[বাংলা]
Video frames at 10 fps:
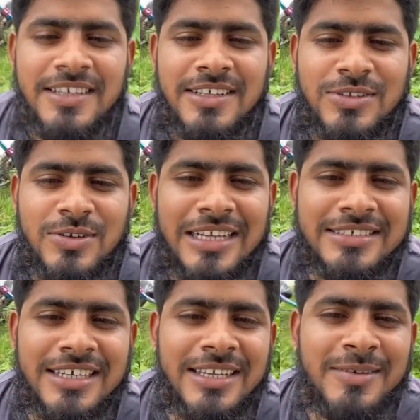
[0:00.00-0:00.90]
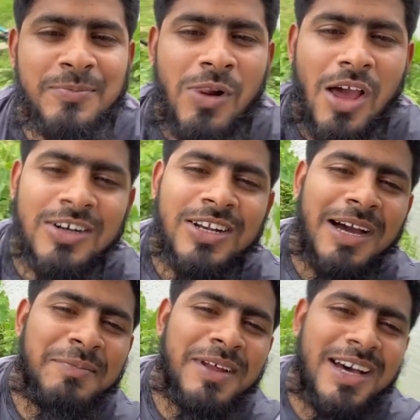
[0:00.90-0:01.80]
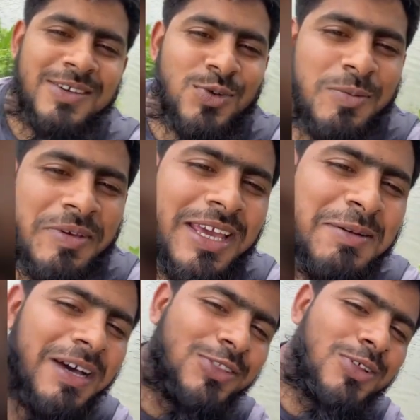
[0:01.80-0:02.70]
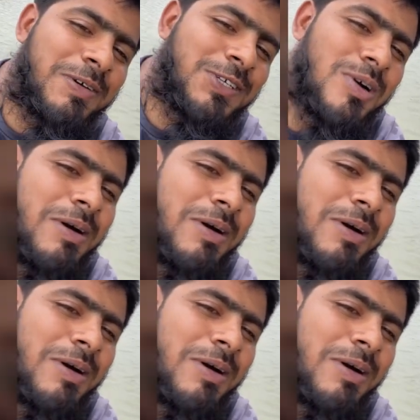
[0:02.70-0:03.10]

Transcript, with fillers: ফুটবল খেলে এসে আমরা গোসল করা শুরু করলাম গোসল